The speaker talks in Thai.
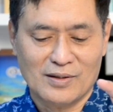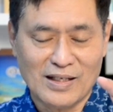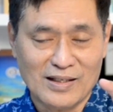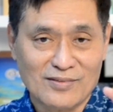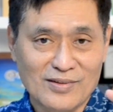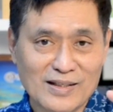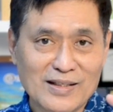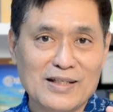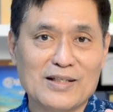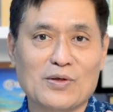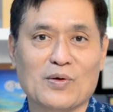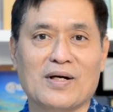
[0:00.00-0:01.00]
ในซีรี
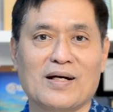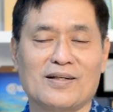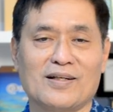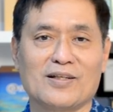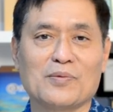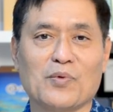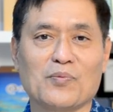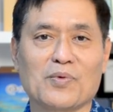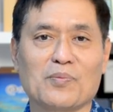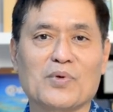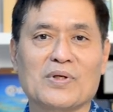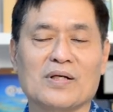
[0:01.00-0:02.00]
ส์เดียวกันอย่างที่ผมส
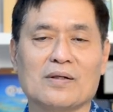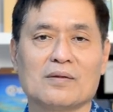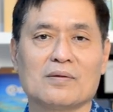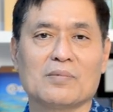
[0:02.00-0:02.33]
มมุติอะ